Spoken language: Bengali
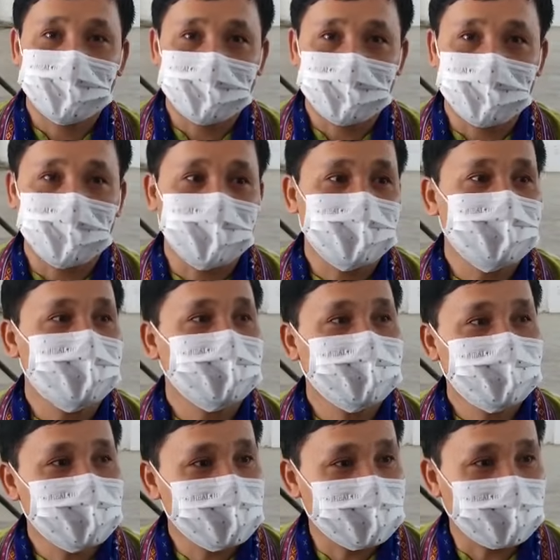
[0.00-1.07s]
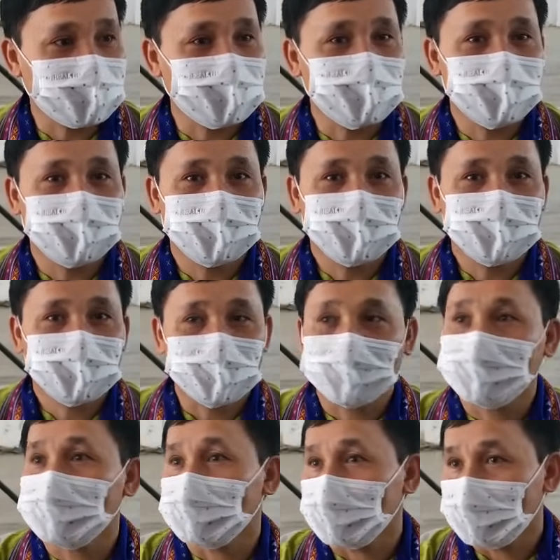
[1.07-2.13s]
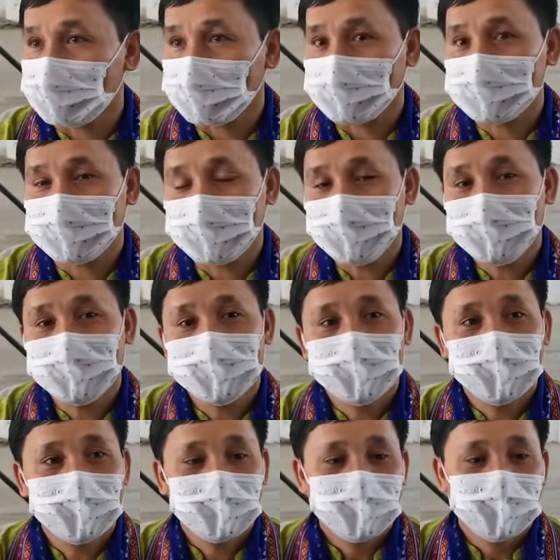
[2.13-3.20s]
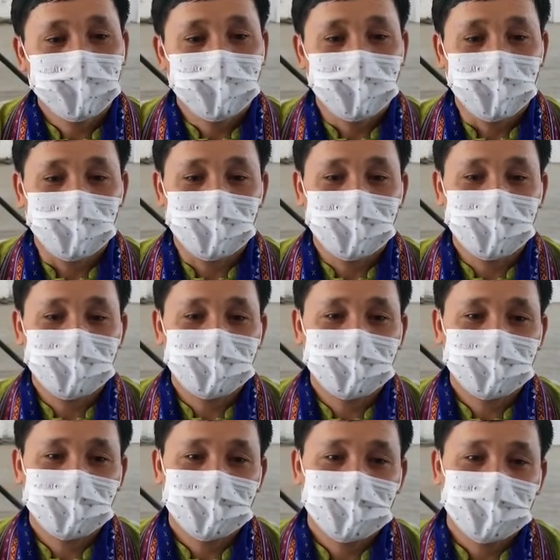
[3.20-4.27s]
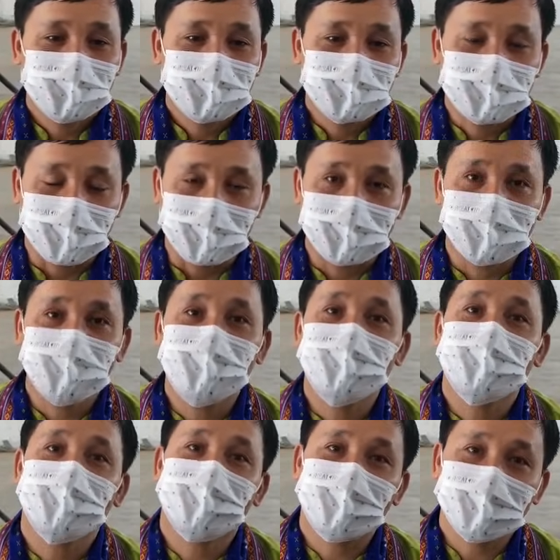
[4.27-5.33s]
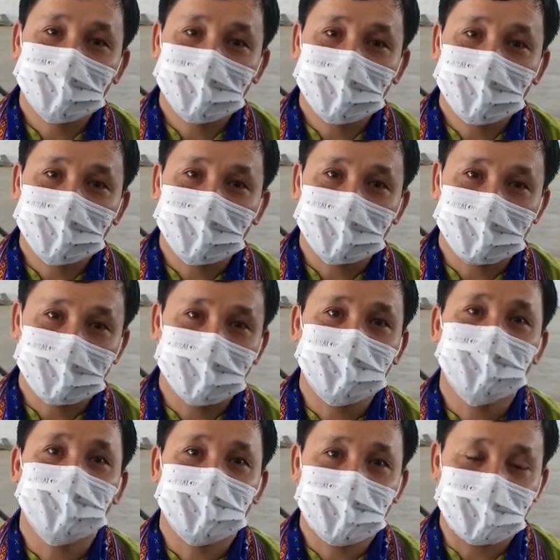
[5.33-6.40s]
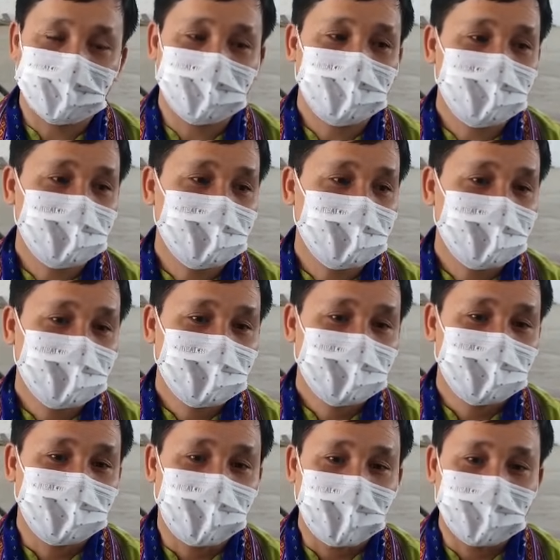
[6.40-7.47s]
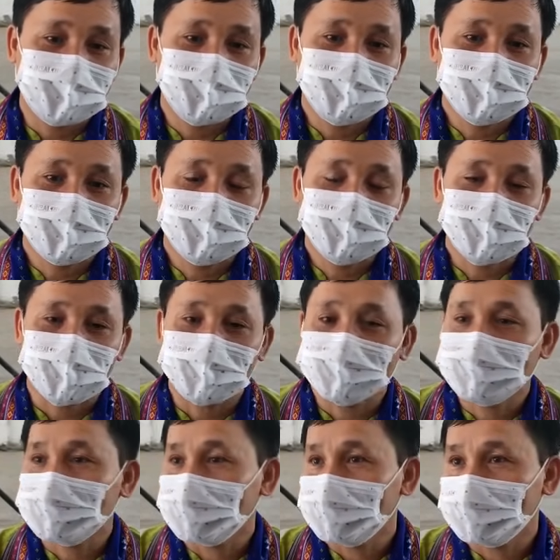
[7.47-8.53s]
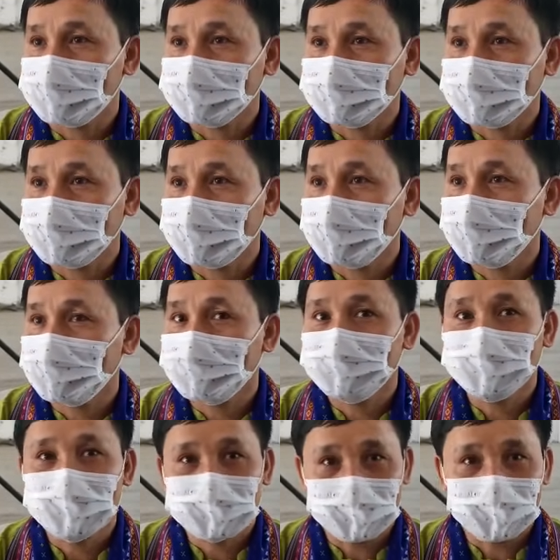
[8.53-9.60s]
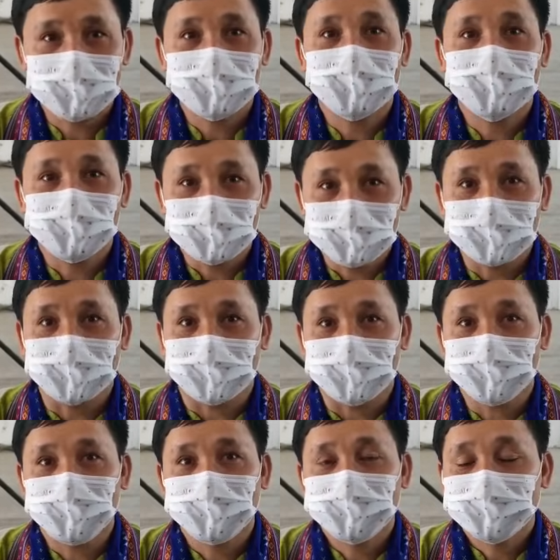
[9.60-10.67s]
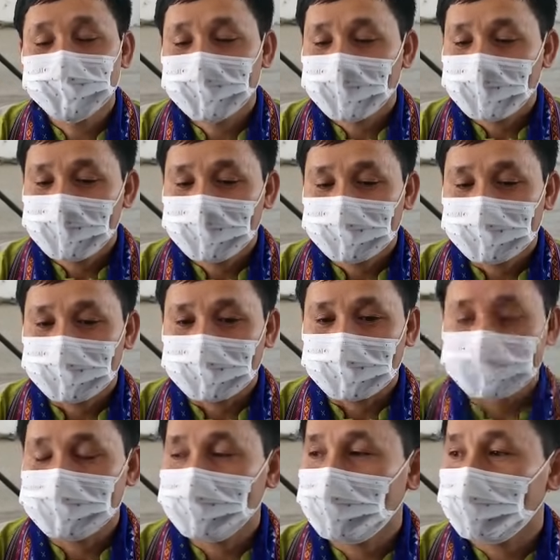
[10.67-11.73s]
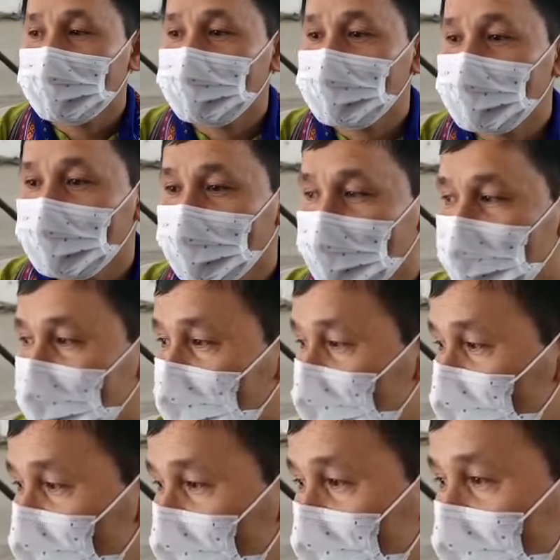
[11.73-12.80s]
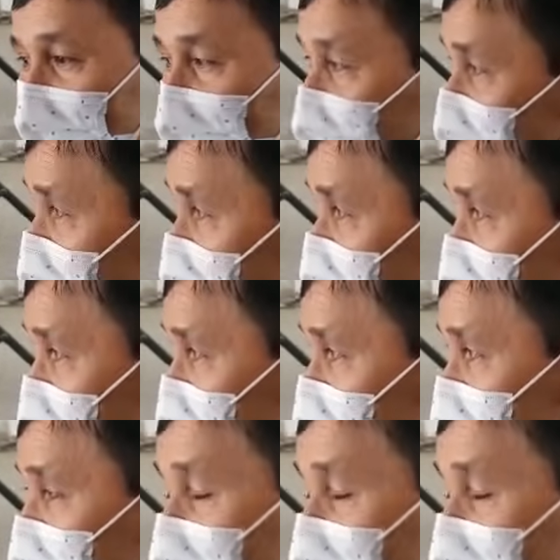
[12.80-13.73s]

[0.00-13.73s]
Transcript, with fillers: ক্ষেত্রে জনজাতি মোর্চাকে শক্তিশালী করা যায় এবং সাতটা মোর্চার মধ্যে জনজাতি মোর্চা একটা পার্টিকে শক্তিশালী করতে গেলে এই মোর্চারও অনেক ভূমিকা তো কাজে আগামী আমাদের পুরো কর্পোরেশন যে